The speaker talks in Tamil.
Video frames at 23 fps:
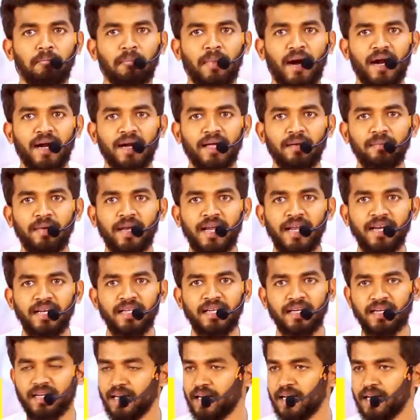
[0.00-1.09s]
மனமே
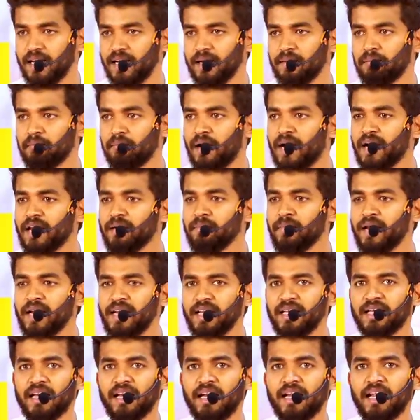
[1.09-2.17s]
நிற்கலை மனமே
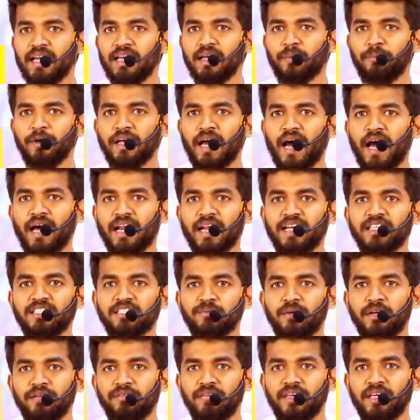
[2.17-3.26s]
நிற்கலைன்னா எப்படி ஆராய்ச்சி
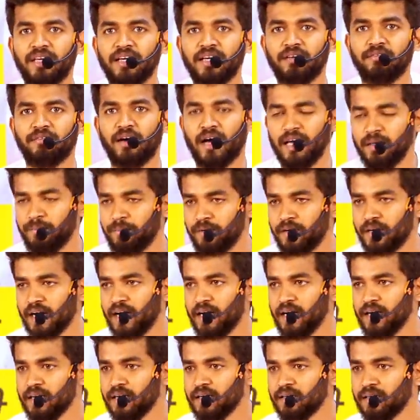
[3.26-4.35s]
பண்ணுவீங்க வாய்ப்பு இருக்கா
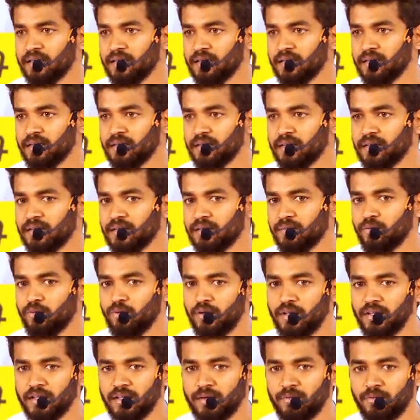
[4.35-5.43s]

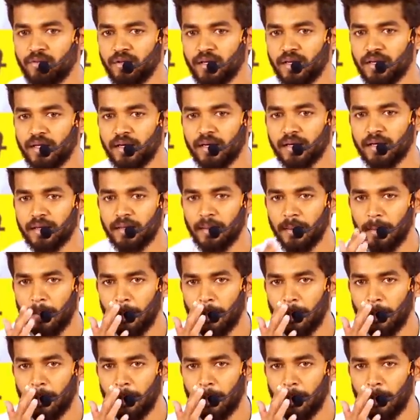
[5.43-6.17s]
புரியுதா புரியலையாங்க